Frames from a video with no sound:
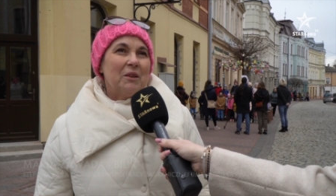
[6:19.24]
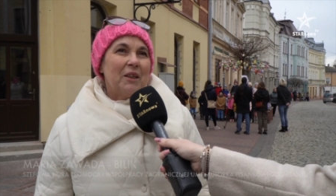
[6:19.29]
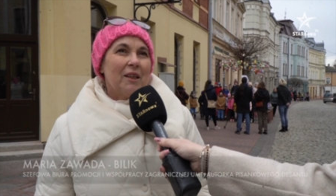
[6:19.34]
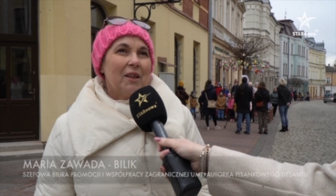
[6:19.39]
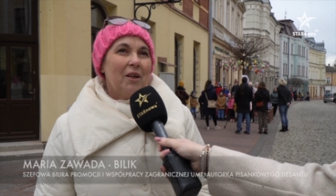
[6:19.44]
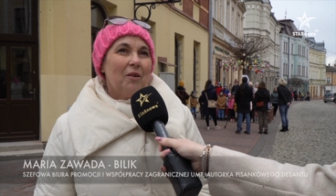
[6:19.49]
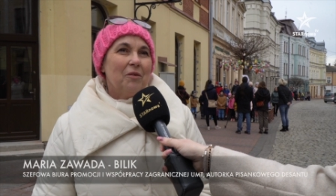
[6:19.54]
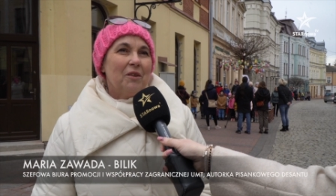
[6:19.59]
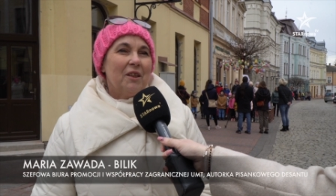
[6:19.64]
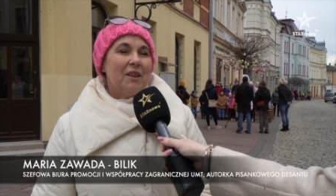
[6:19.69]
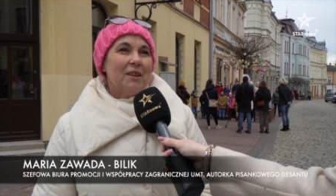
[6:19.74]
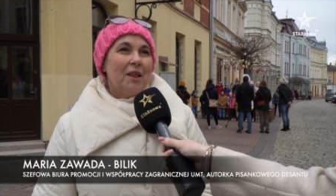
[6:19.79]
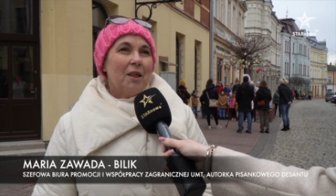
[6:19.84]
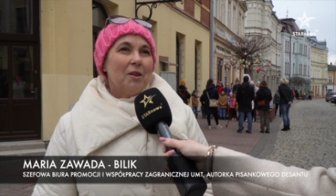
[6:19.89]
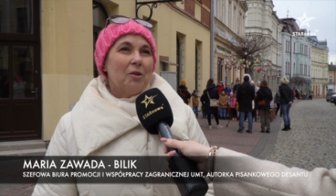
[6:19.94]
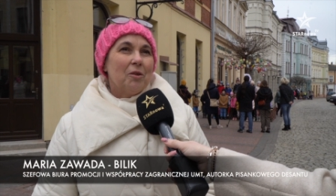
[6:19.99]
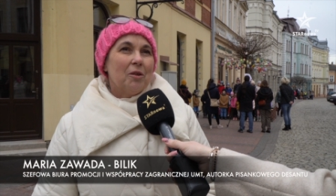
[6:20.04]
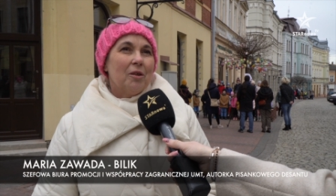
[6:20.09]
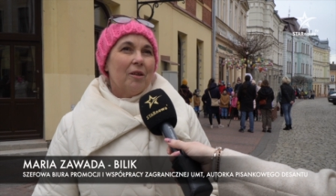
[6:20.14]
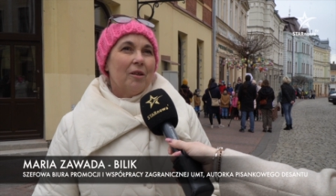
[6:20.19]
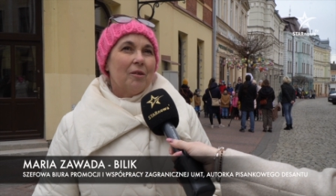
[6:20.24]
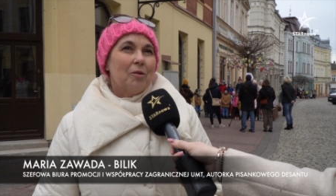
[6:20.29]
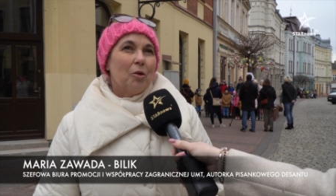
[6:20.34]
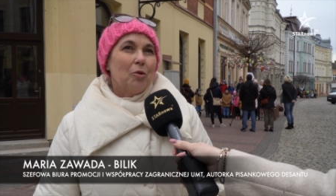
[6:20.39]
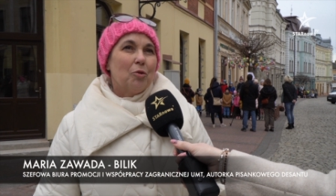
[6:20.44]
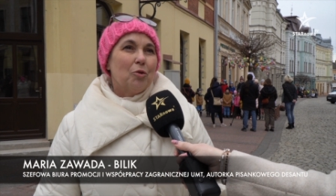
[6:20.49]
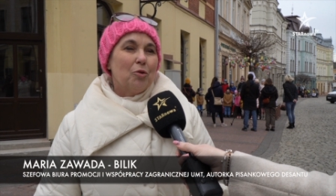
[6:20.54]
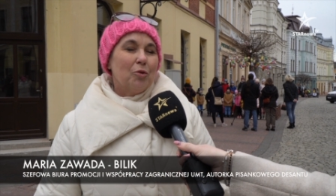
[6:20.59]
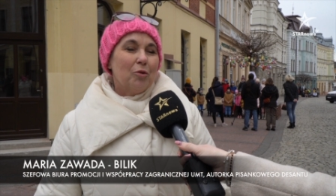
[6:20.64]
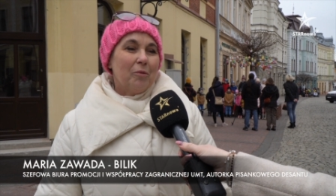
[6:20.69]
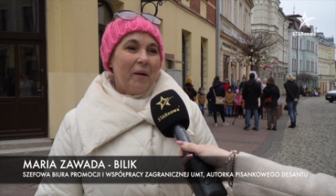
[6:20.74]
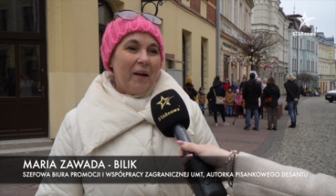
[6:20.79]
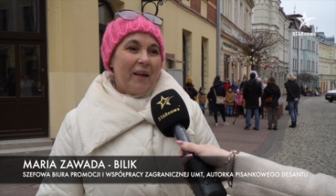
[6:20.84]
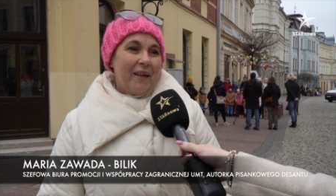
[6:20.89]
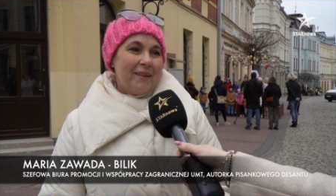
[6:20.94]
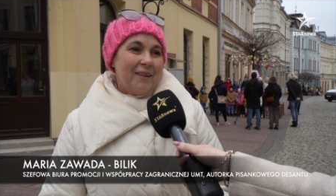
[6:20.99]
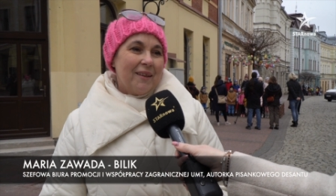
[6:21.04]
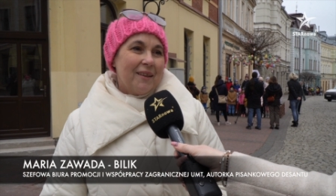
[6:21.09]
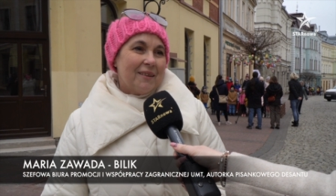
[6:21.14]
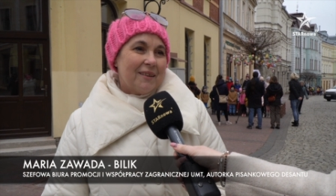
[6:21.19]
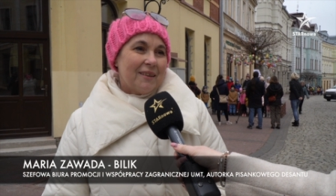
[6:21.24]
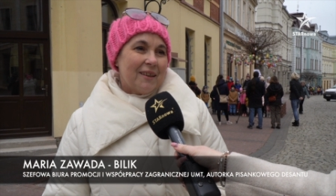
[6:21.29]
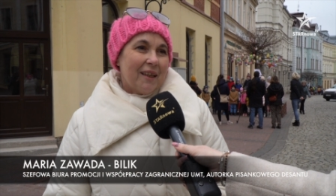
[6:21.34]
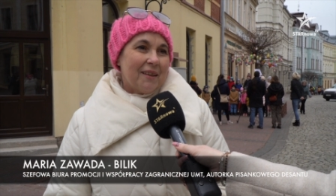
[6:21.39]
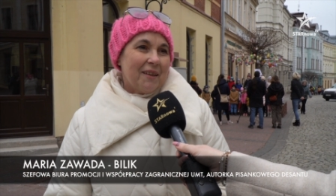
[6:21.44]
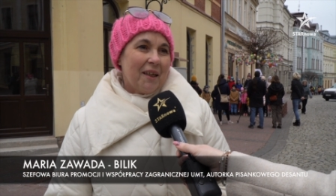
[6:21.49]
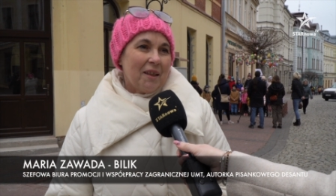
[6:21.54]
Sankowy desant y, to już siódma edycja.